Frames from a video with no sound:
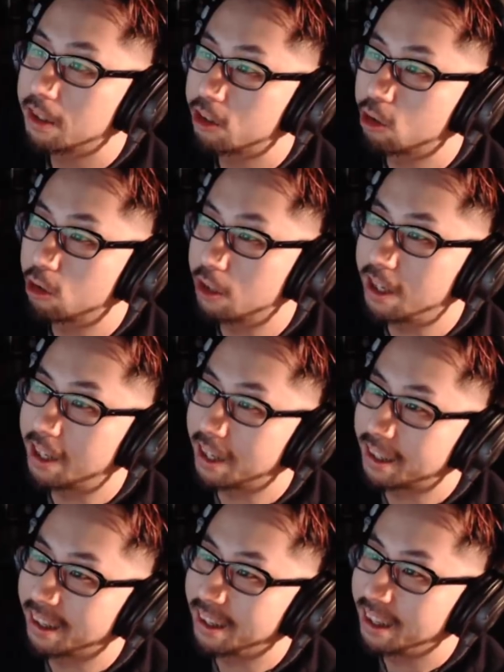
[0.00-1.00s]
初期
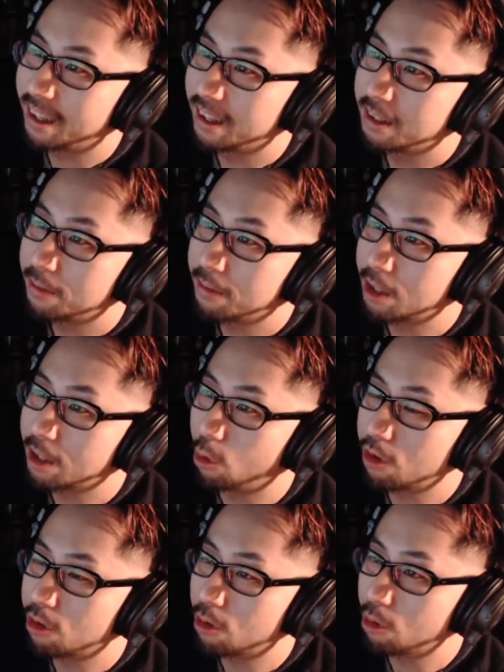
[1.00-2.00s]
型まだ
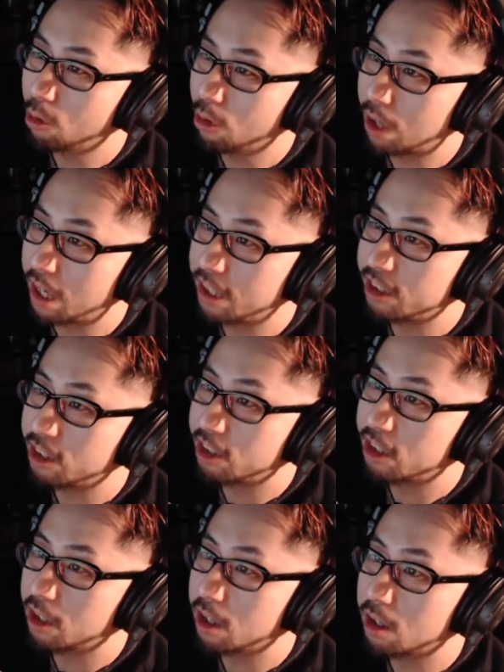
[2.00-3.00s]
俺その頃配信
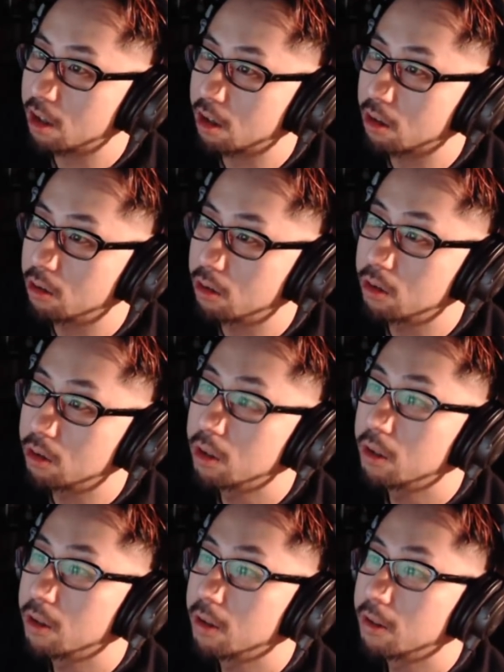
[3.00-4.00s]
知らないんだけど、
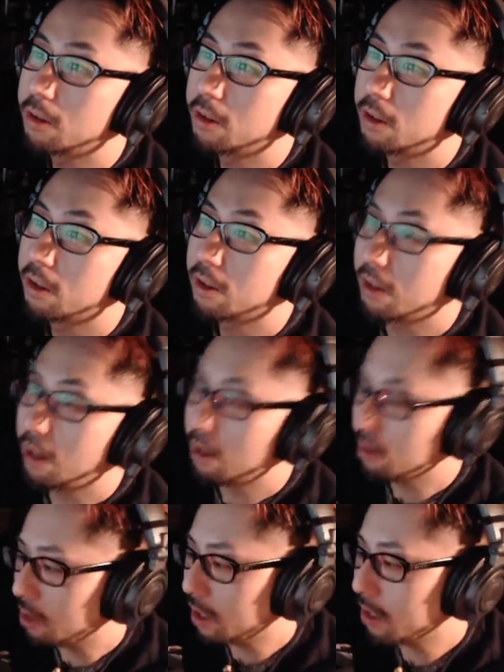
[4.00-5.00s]
あ
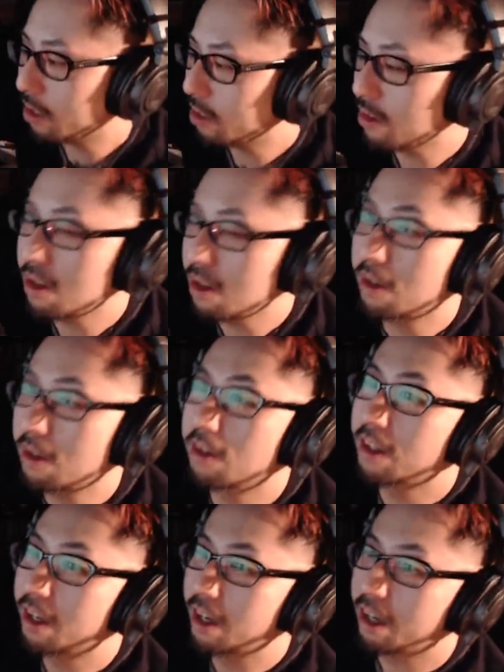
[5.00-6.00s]
の感じで好きなんだよ。
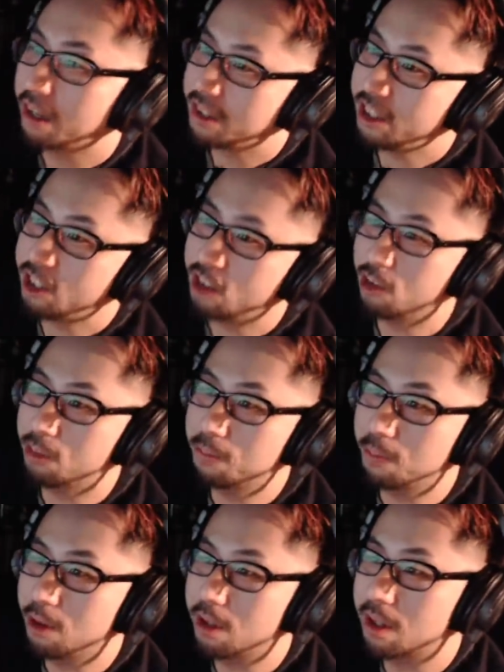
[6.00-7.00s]
なんか石のっ
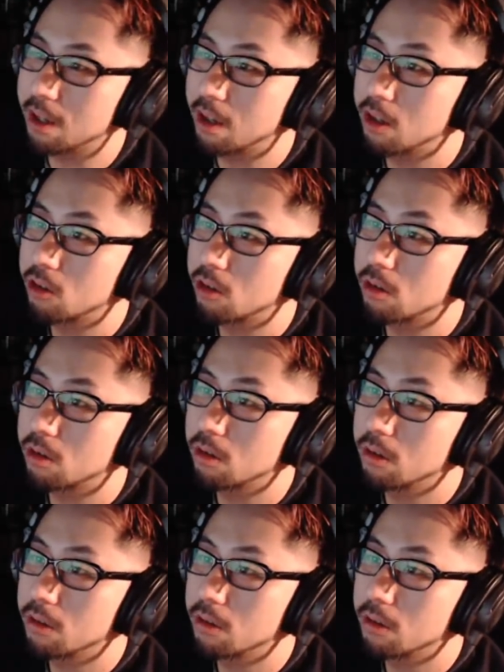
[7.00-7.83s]
ぽいんだよね、ちょっと